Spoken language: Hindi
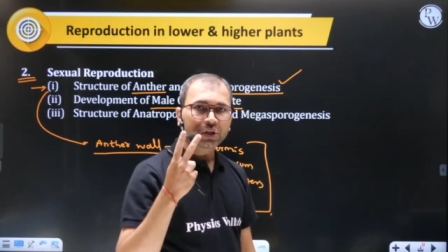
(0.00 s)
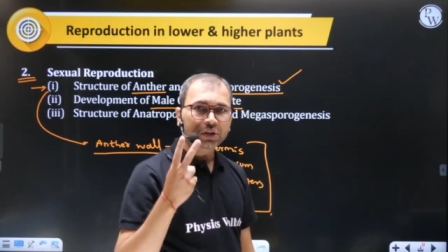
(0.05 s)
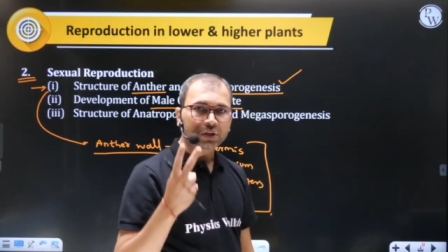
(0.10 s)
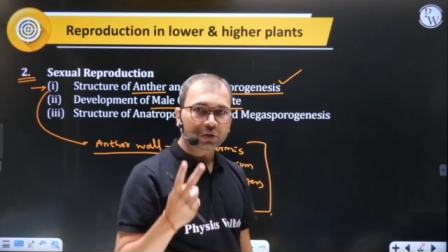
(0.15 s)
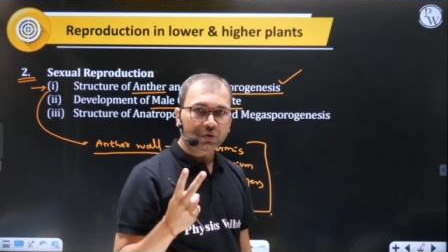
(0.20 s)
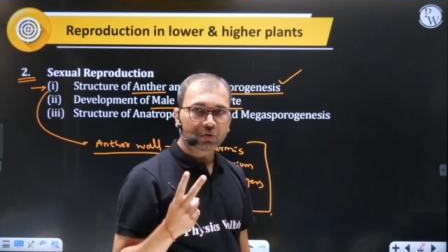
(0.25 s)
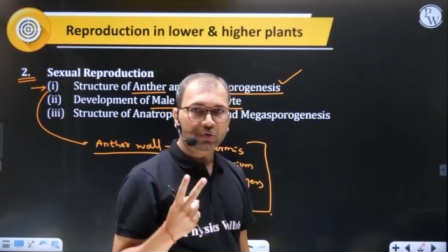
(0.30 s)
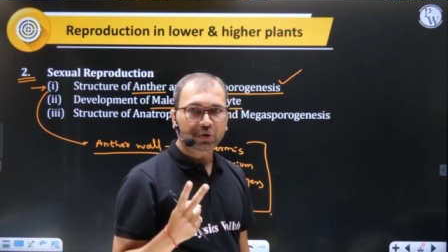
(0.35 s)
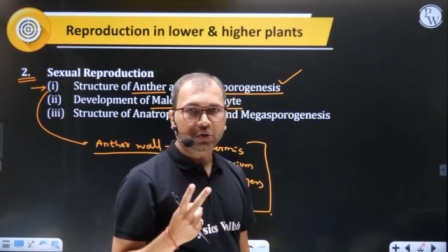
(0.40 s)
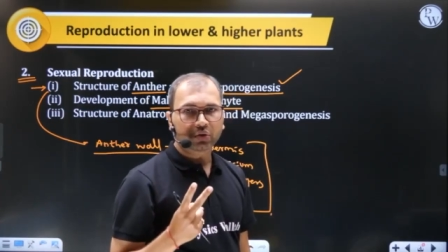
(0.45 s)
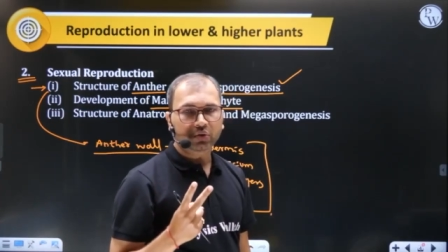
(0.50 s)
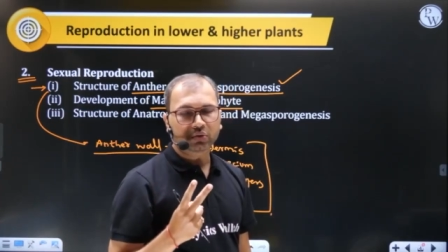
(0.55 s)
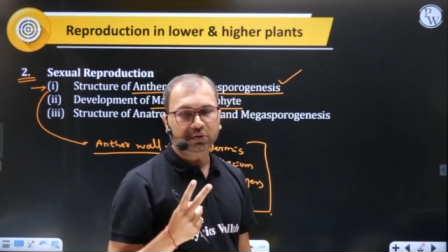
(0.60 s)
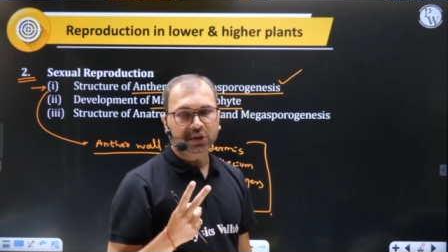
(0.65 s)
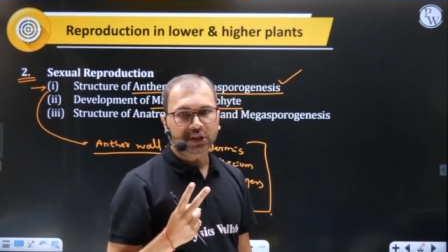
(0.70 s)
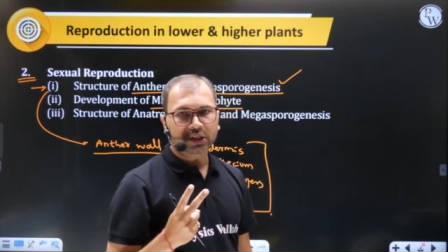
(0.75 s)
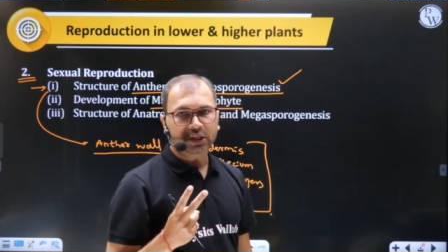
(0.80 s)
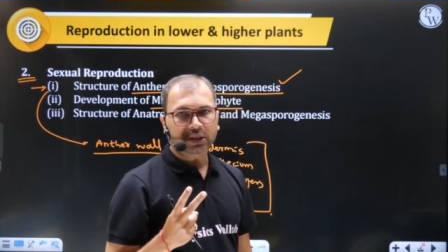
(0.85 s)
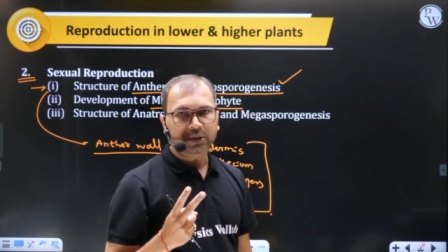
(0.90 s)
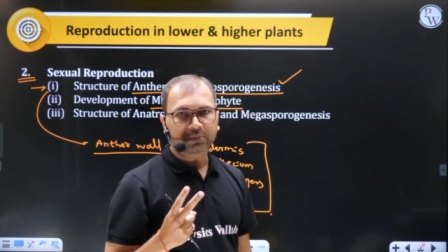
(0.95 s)
ज़रूरी होते
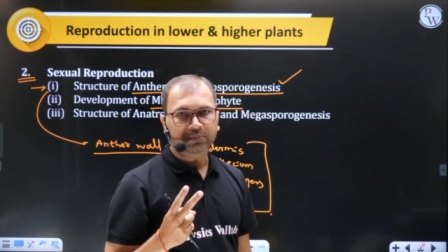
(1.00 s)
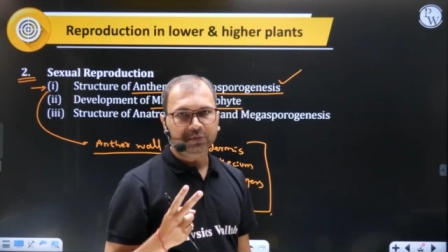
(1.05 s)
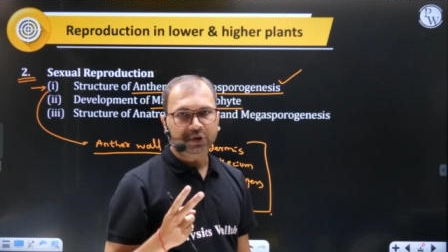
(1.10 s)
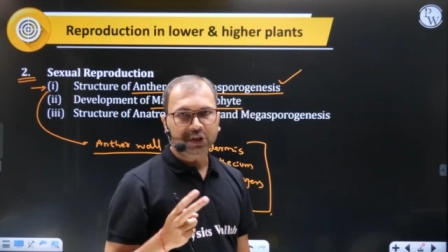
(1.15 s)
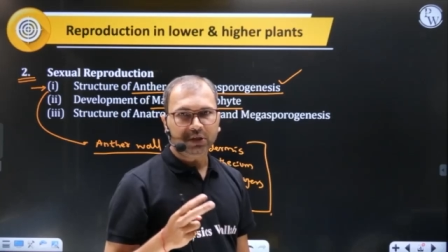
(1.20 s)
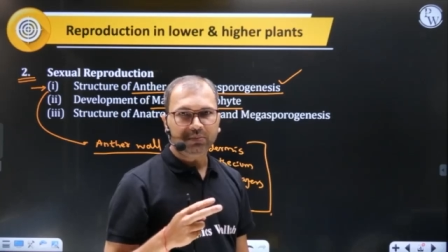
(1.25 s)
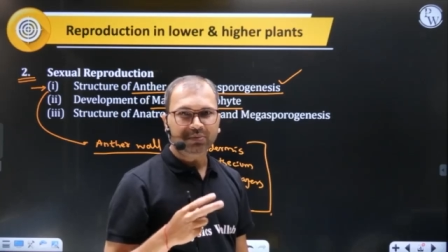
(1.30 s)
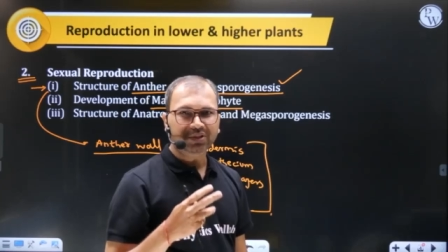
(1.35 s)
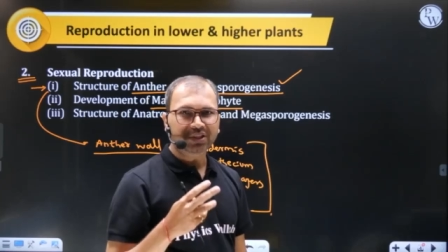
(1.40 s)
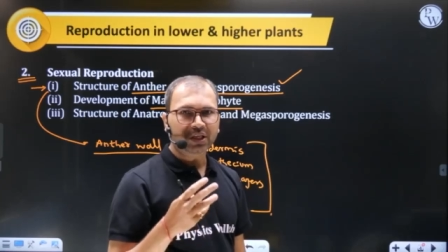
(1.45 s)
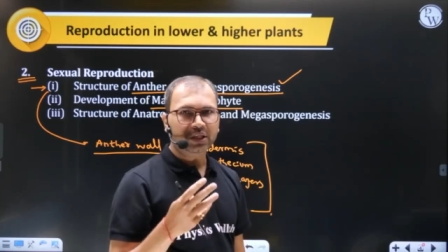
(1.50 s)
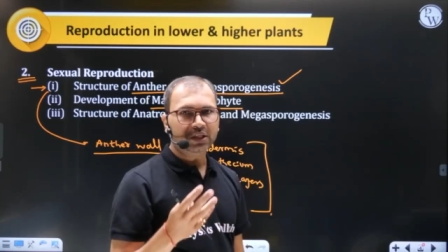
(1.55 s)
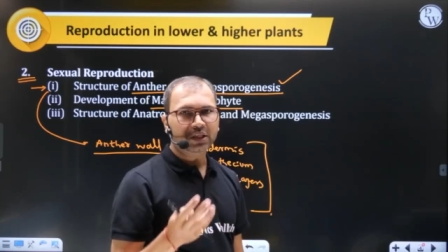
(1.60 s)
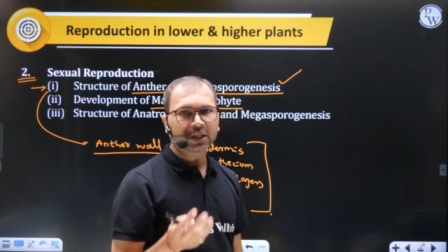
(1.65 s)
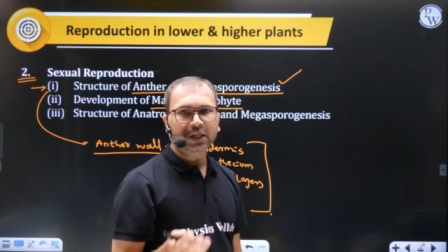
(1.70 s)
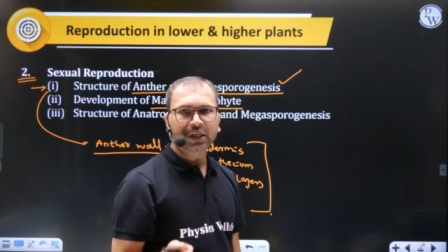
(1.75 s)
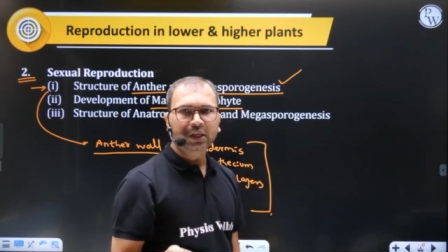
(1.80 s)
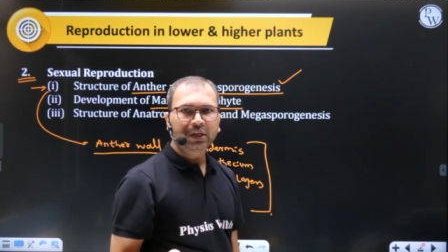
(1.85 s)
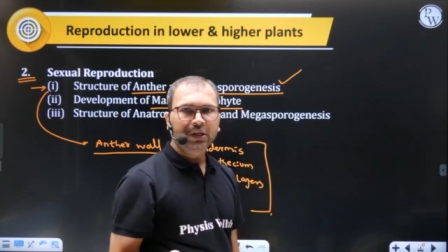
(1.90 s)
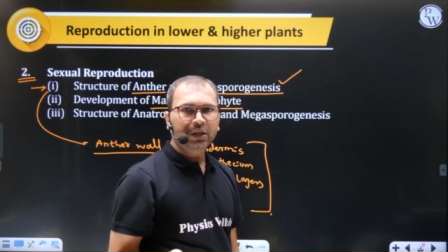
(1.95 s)
हैं तब
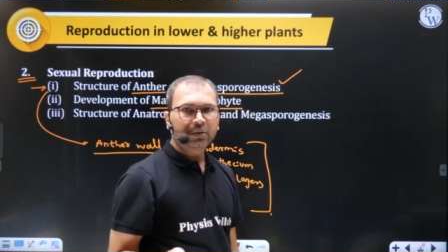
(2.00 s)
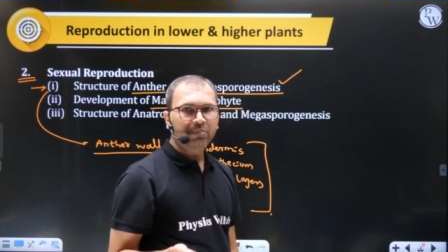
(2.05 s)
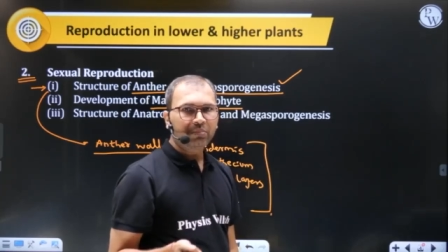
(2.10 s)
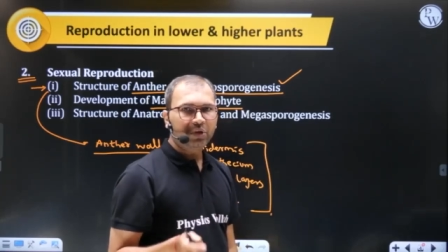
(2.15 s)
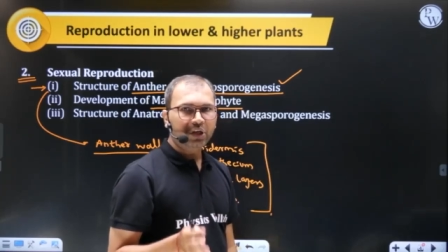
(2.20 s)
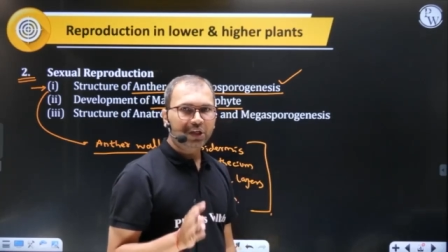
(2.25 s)
जाके मेल